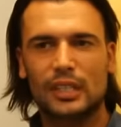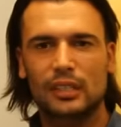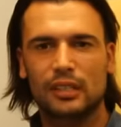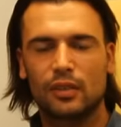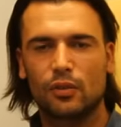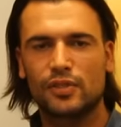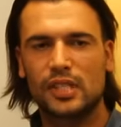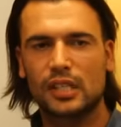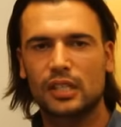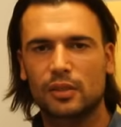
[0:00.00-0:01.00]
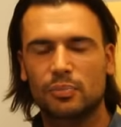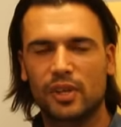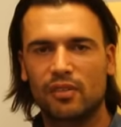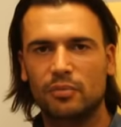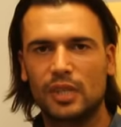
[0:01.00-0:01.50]
у всех
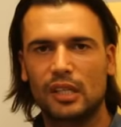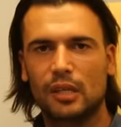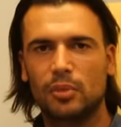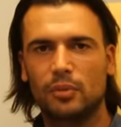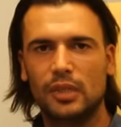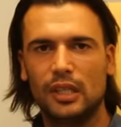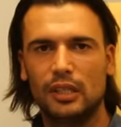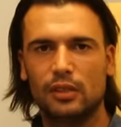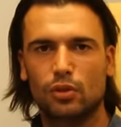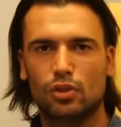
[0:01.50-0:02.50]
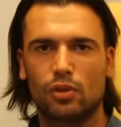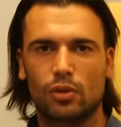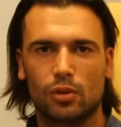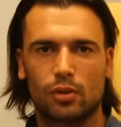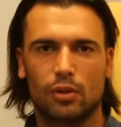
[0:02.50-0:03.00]
первое мнение обо мне то,
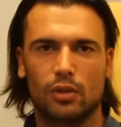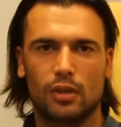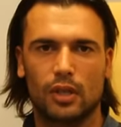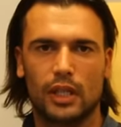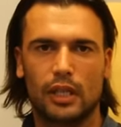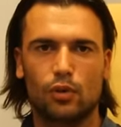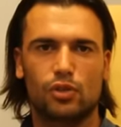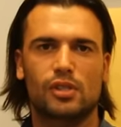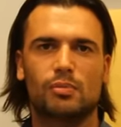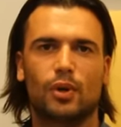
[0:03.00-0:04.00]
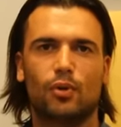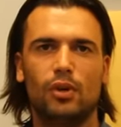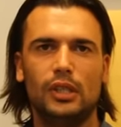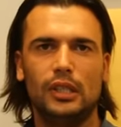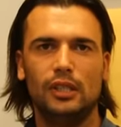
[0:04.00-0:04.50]
что я очень
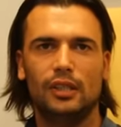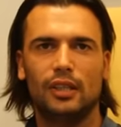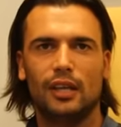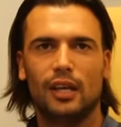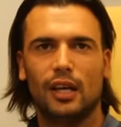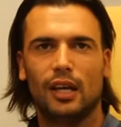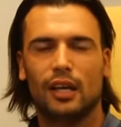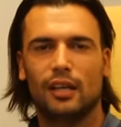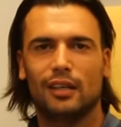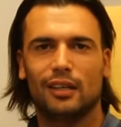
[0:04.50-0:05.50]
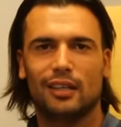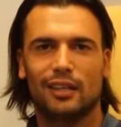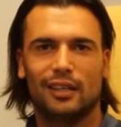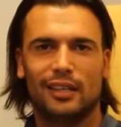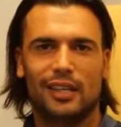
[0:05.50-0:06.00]
спокойный,
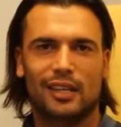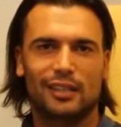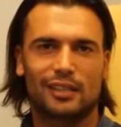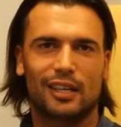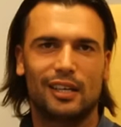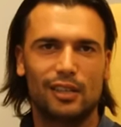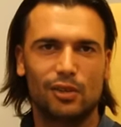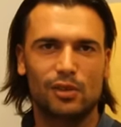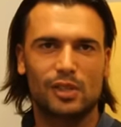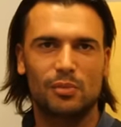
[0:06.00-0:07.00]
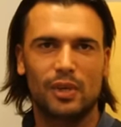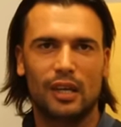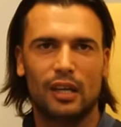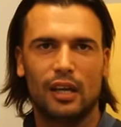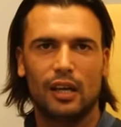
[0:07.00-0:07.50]
Э, я контролирую
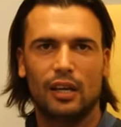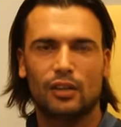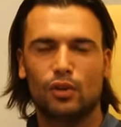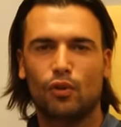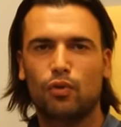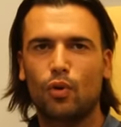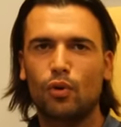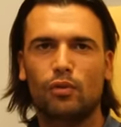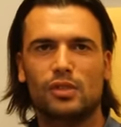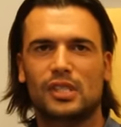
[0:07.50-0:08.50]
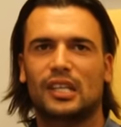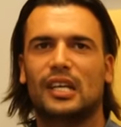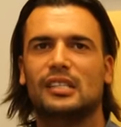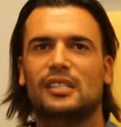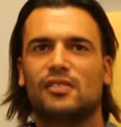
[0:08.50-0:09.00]
себя, но в конкурсах
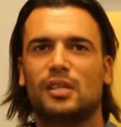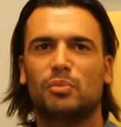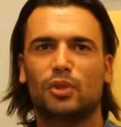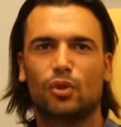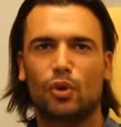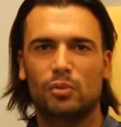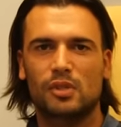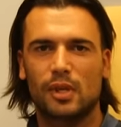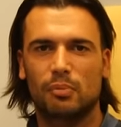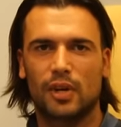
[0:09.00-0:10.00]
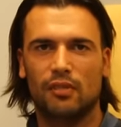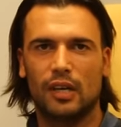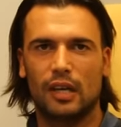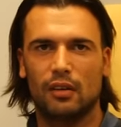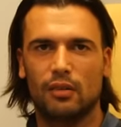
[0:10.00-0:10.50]
я совсем по-другому себя
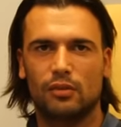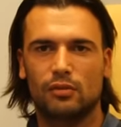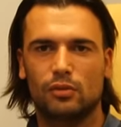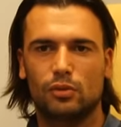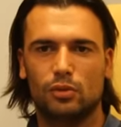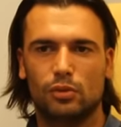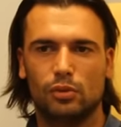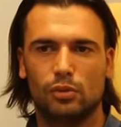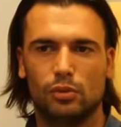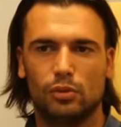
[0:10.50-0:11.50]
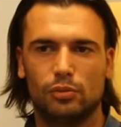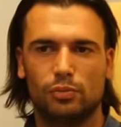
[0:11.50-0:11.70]
проявляю. Ну,